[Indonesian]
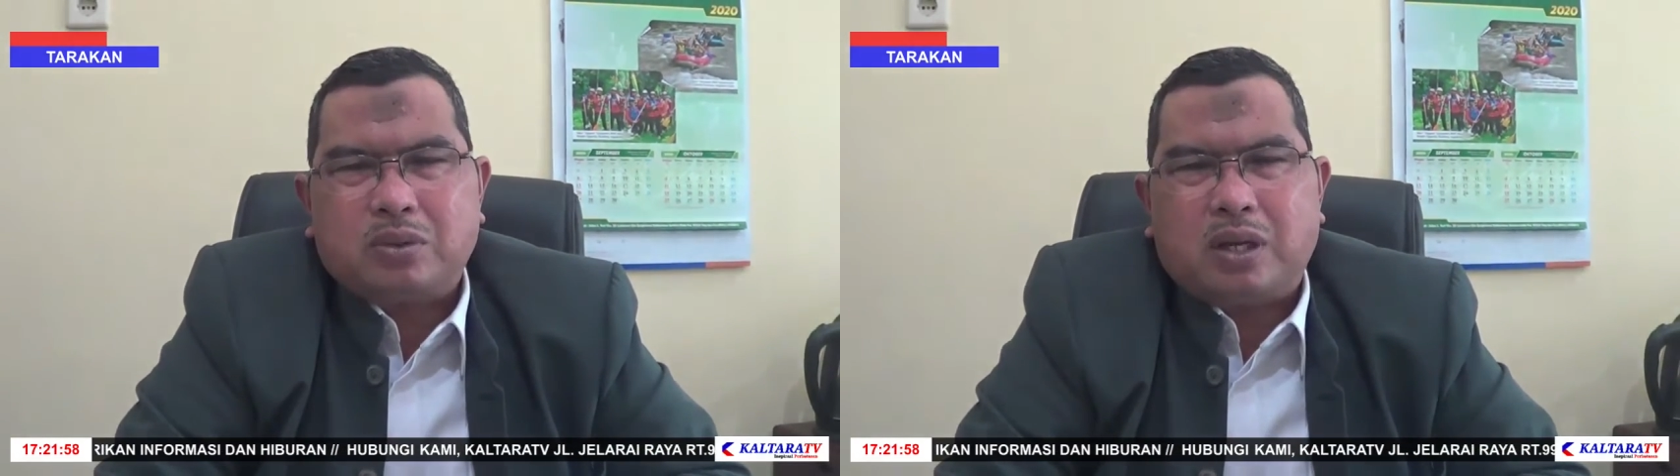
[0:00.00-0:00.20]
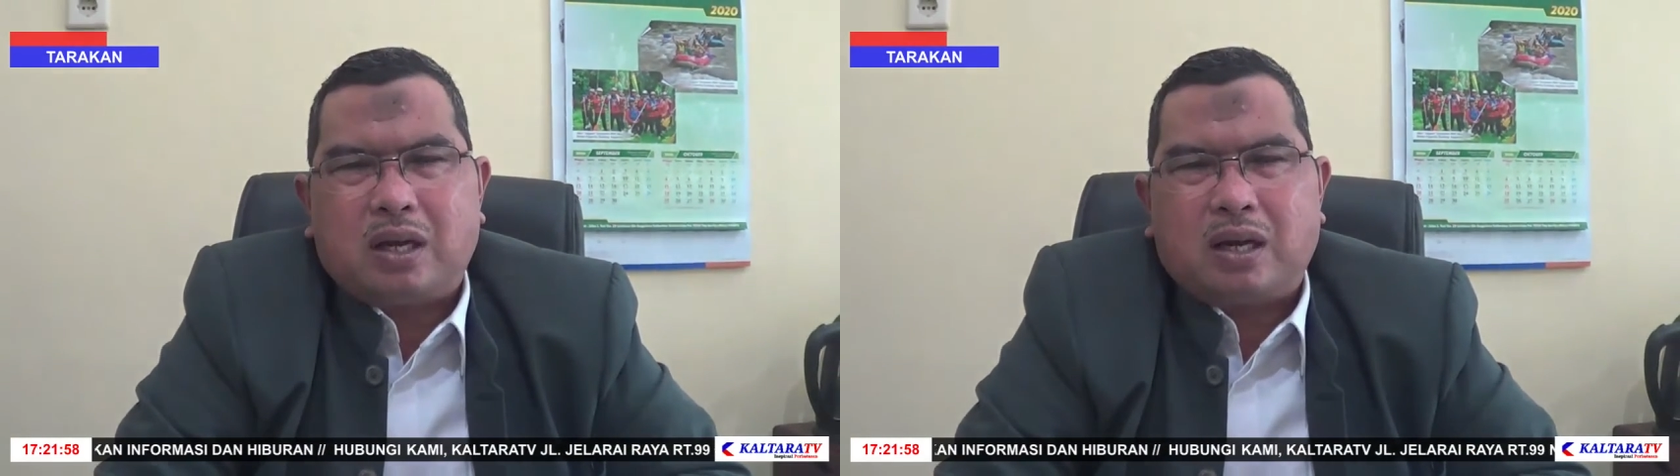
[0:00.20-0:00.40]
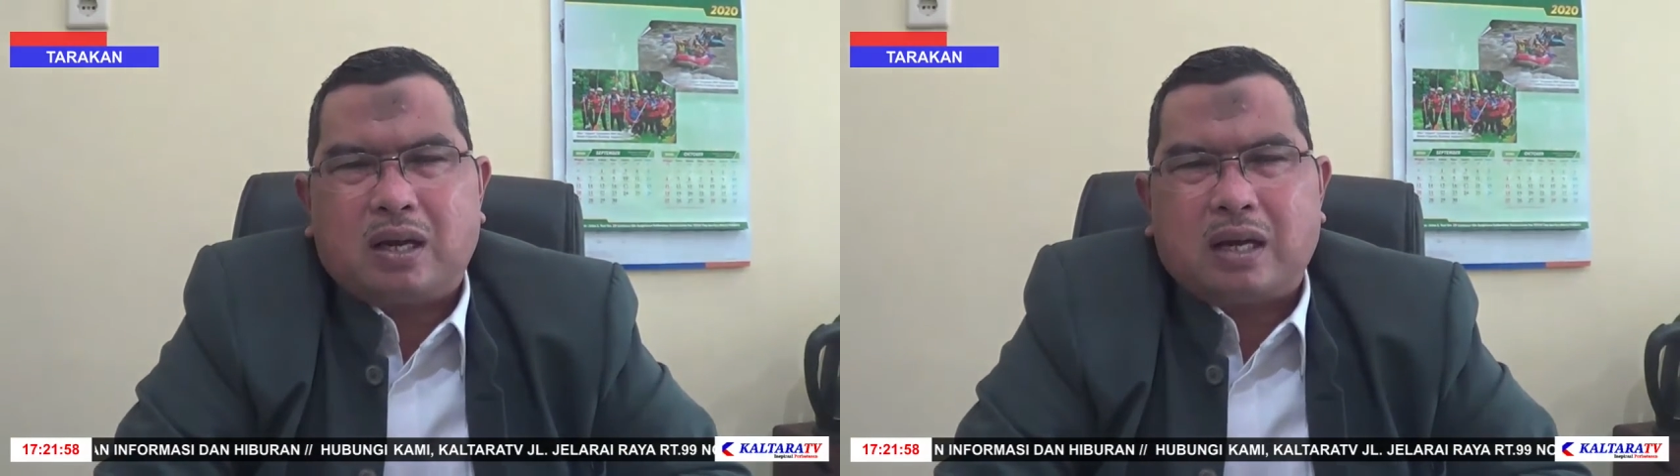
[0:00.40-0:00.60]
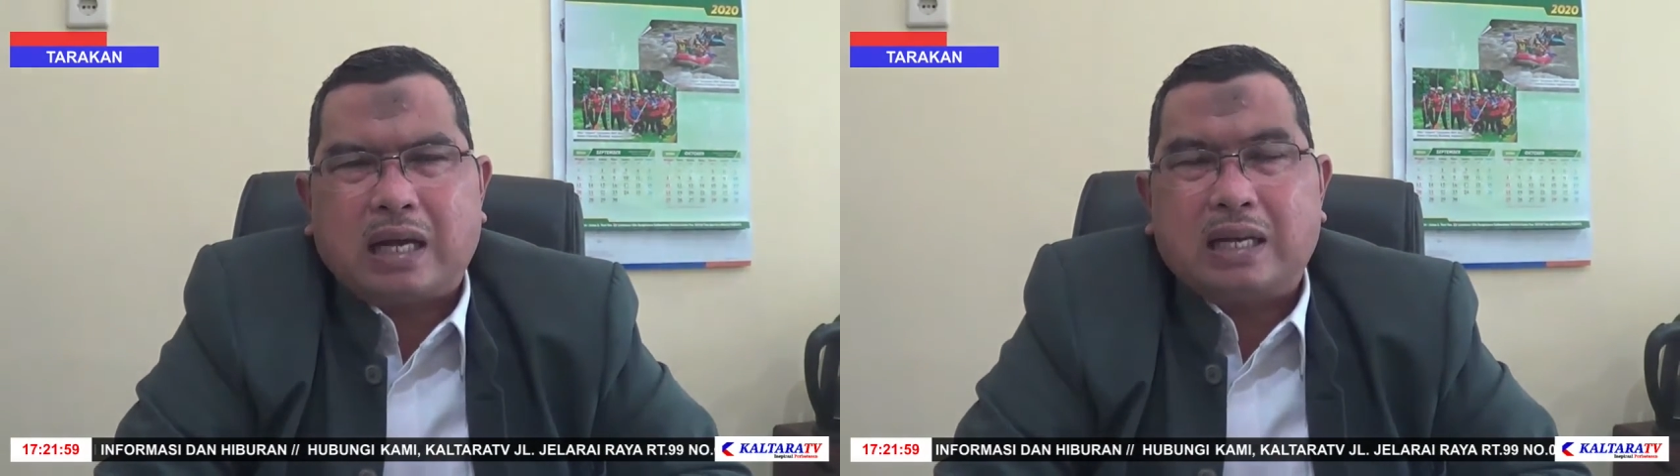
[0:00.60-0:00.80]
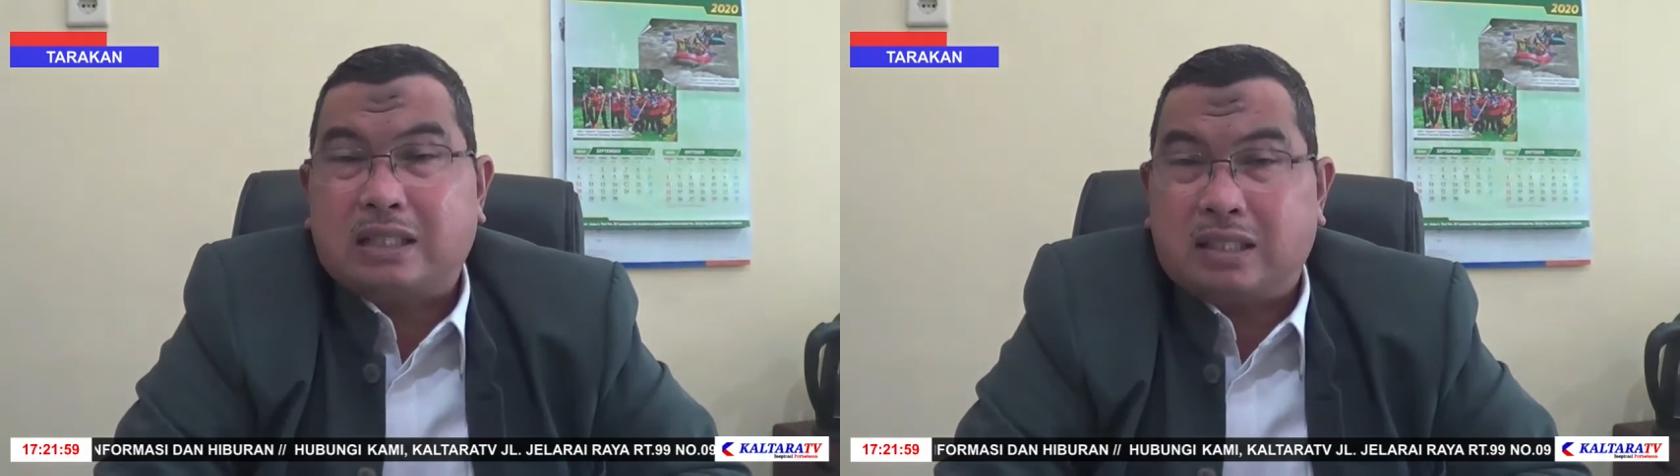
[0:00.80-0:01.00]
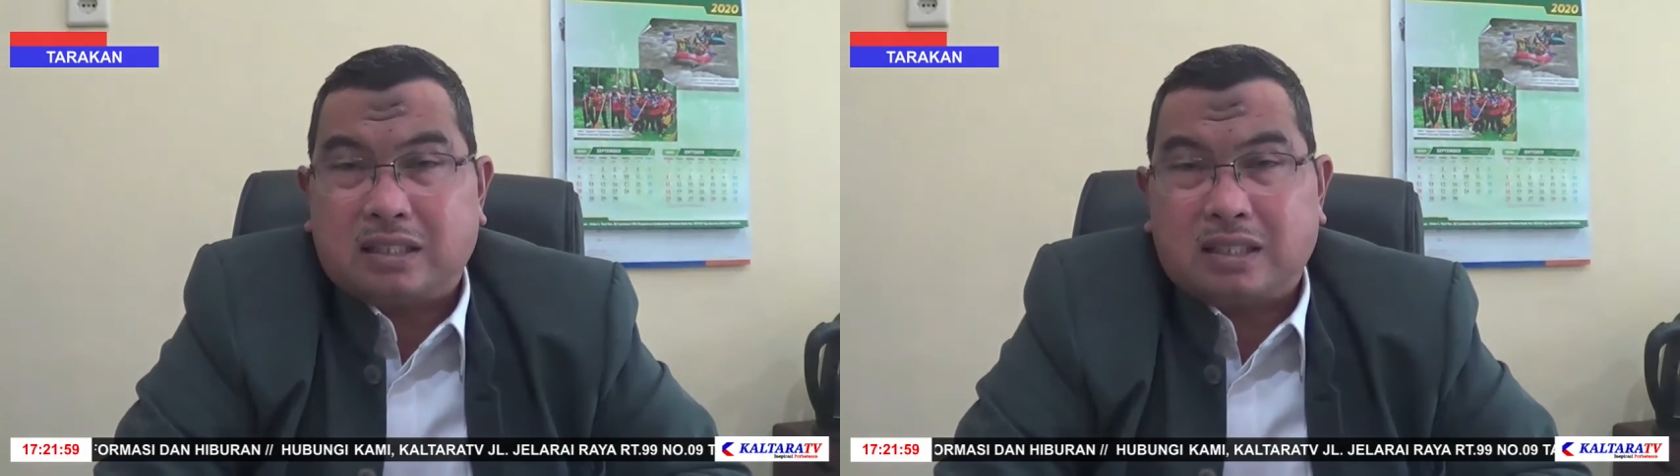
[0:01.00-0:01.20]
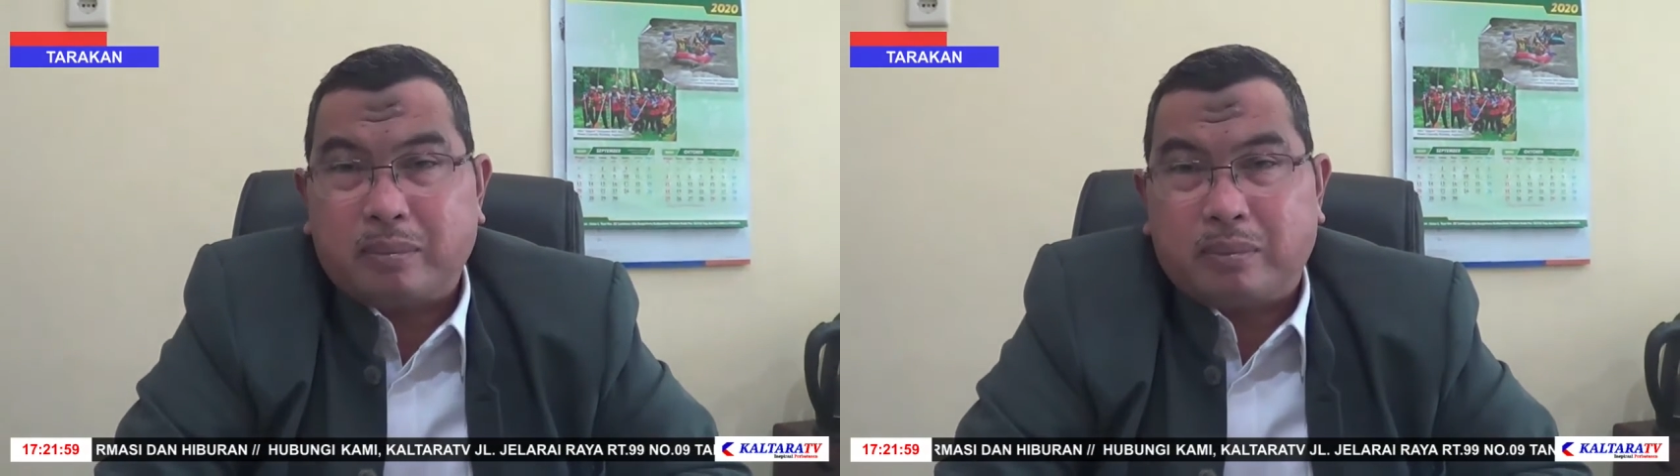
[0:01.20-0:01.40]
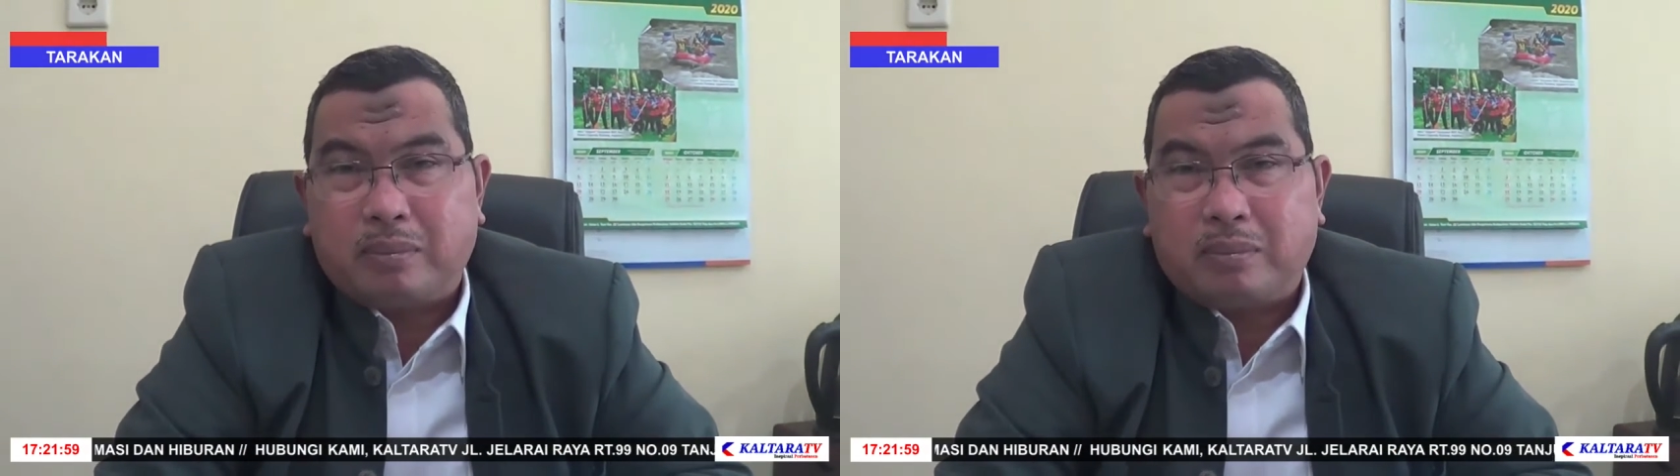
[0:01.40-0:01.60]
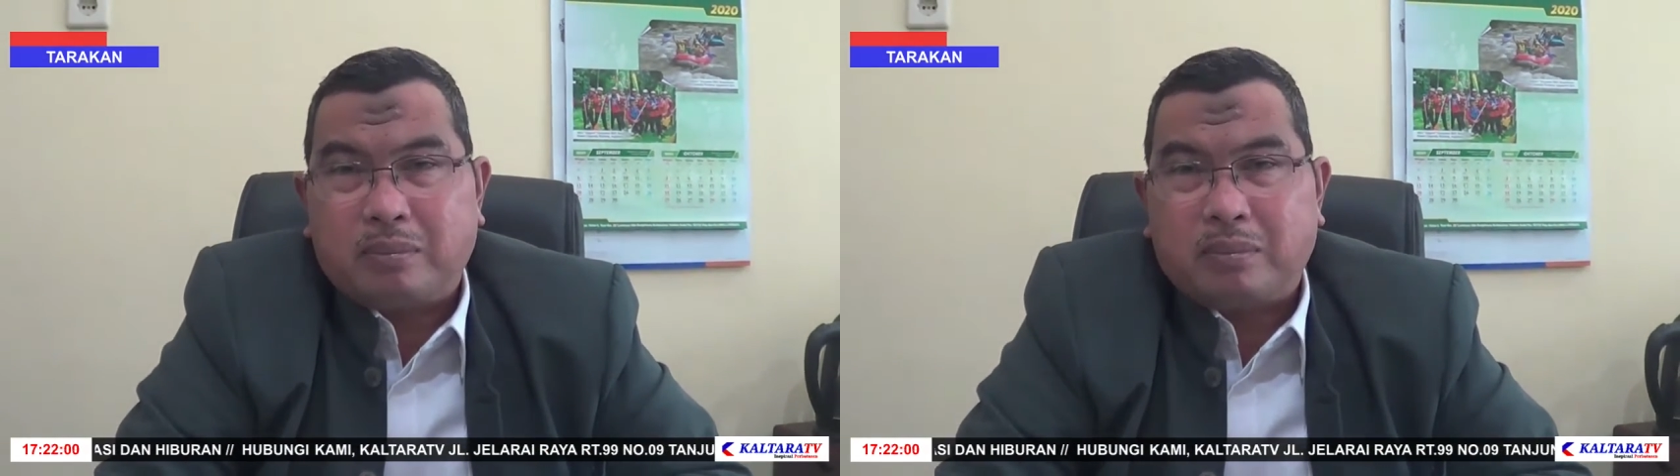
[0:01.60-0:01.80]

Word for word: sudah ada sistem